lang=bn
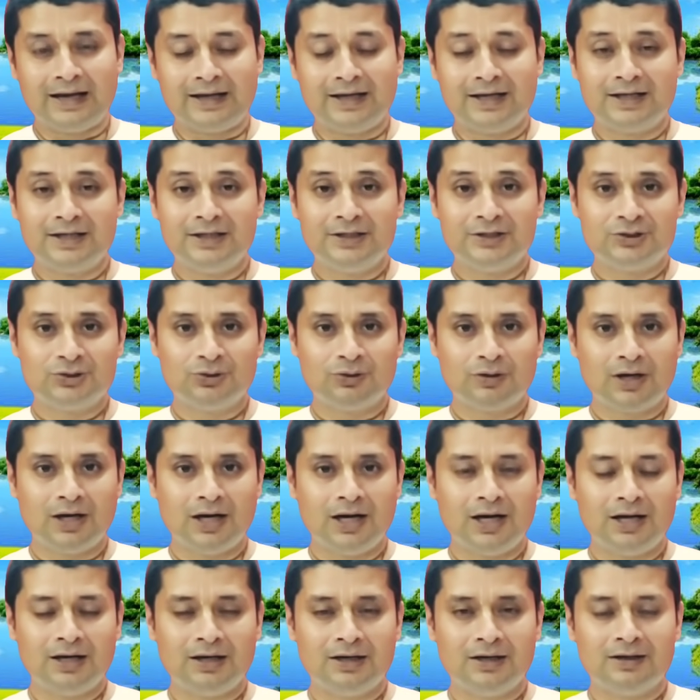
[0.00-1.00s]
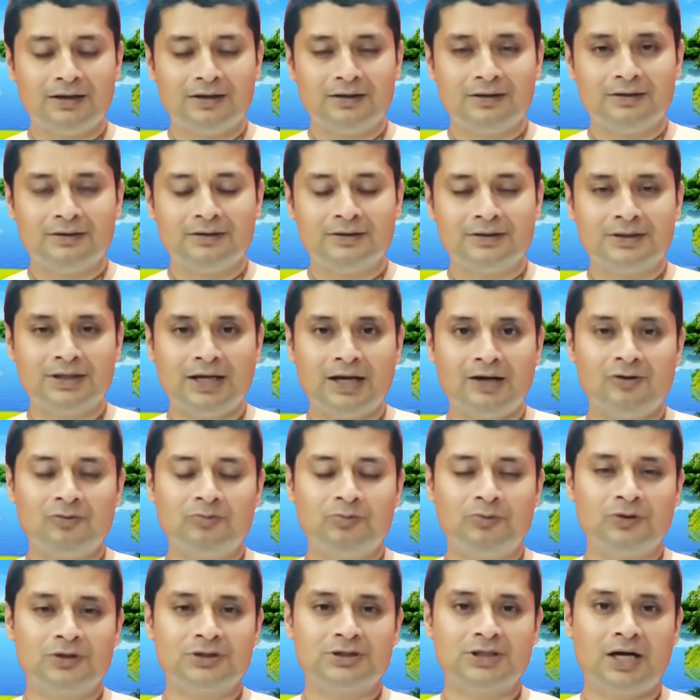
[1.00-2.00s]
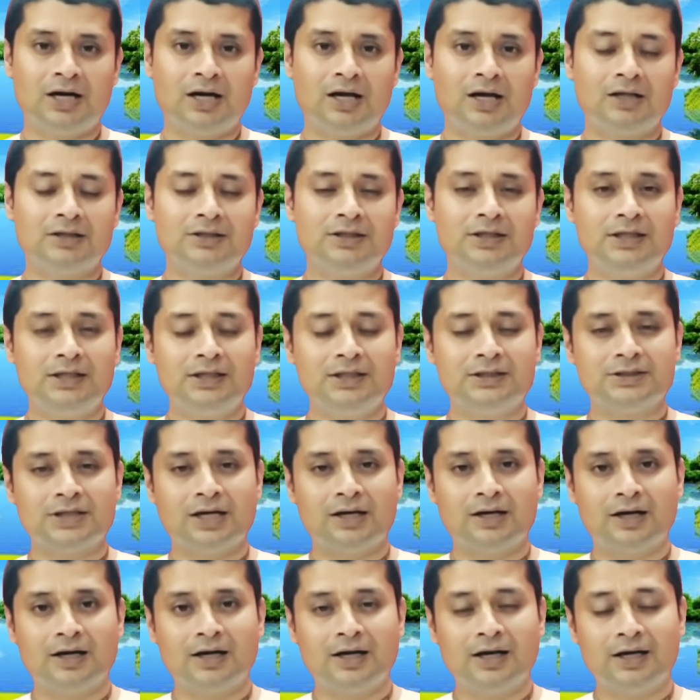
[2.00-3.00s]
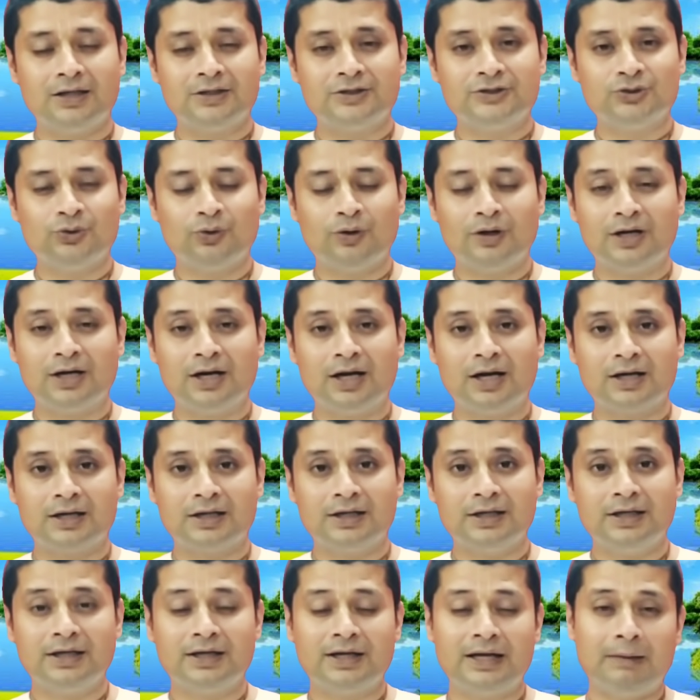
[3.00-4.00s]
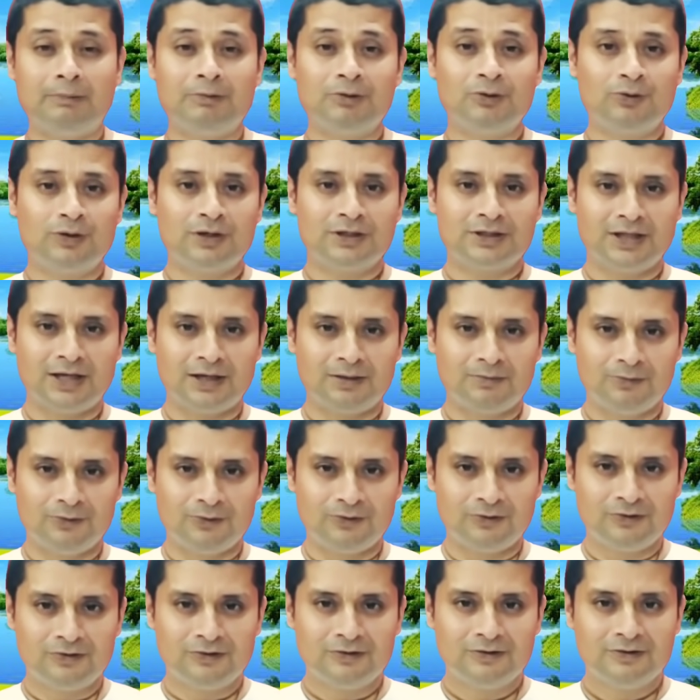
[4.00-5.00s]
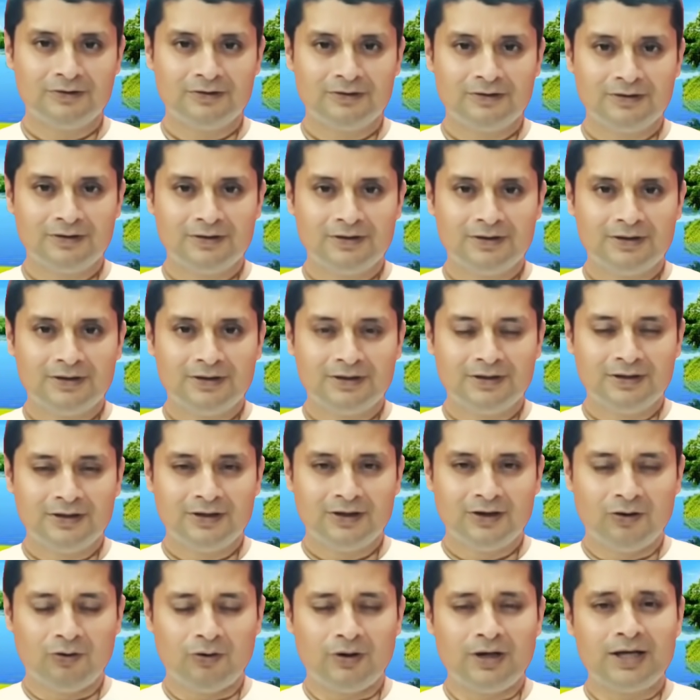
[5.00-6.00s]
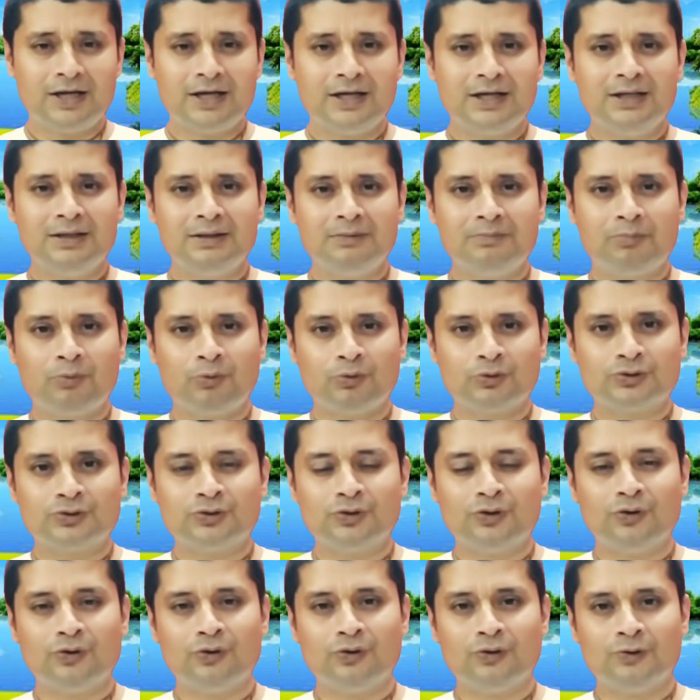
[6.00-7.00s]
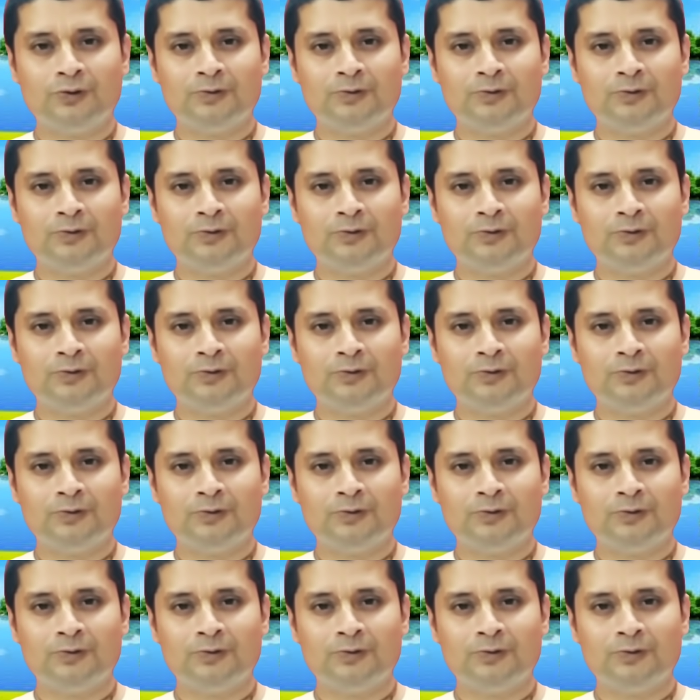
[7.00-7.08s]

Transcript: একে গ্রীষ্মকাল তার উপর সারা দিন সারা রাত জল না খেয়ে কেমন করে থাকবো অনেকেরই প্রশ্ন